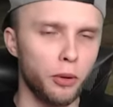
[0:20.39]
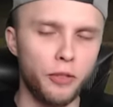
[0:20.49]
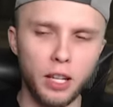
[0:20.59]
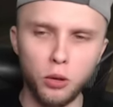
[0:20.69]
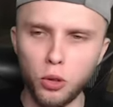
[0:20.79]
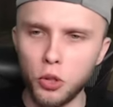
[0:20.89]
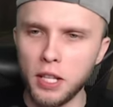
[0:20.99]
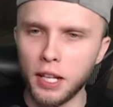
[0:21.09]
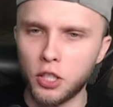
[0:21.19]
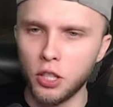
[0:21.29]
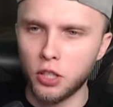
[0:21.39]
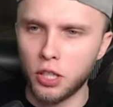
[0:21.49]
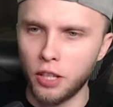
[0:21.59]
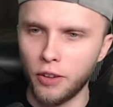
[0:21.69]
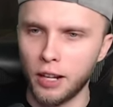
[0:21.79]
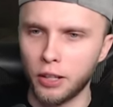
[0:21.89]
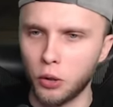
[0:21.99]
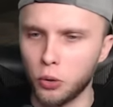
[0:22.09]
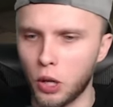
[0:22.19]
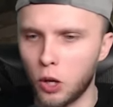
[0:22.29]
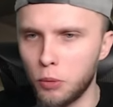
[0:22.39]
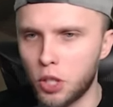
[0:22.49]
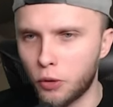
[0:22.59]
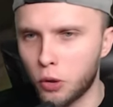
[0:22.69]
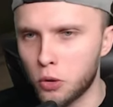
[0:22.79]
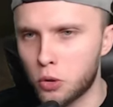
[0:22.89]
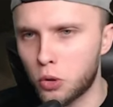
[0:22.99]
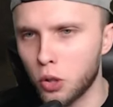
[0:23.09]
po wielu godzinach ciężkiej walki udało mi się w końcu